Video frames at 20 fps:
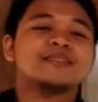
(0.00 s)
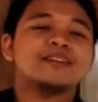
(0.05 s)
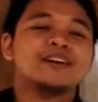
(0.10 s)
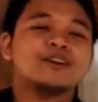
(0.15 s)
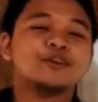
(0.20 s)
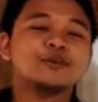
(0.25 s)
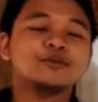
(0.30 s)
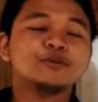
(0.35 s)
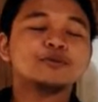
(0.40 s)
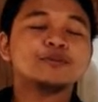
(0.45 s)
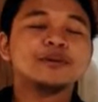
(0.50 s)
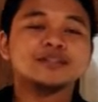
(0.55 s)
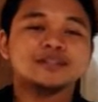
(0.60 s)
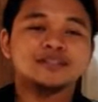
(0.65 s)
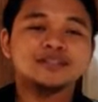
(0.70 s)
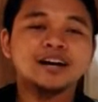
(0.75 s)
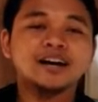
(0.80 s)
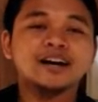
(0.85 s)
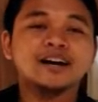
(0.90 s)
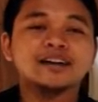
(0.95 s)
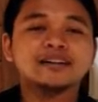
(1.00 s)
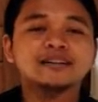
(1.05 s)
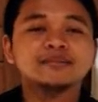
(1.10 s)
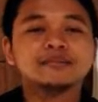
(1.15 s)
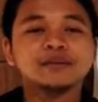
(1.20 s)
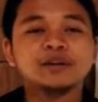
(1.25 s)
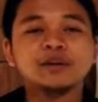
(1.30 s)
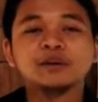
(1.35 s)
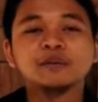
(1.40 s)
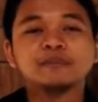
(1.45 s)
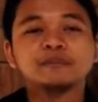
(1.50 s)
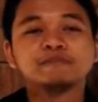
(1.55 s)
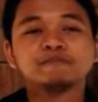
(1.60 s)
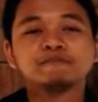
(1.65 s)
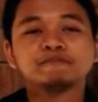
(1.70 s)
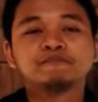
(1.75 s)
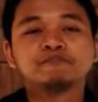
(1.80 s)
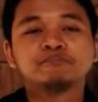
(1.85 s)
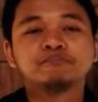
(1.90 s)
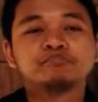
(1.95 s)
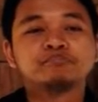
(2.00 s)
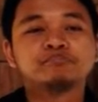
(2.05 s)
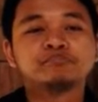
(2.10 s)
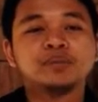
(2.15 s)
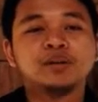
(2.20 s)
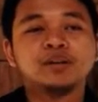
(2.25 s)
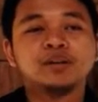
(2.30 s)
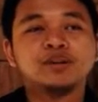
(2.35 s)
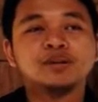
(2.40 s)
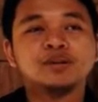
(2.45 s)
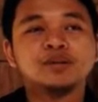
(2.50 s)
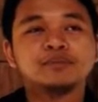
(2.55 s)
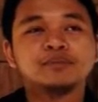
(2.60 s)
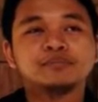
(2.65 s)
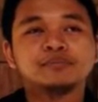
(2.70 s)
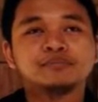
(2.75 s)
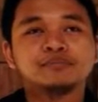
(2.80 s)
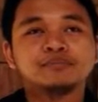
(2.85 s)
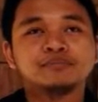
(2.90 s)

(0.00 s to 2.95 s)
Kalau dulu masih jaket, belum belum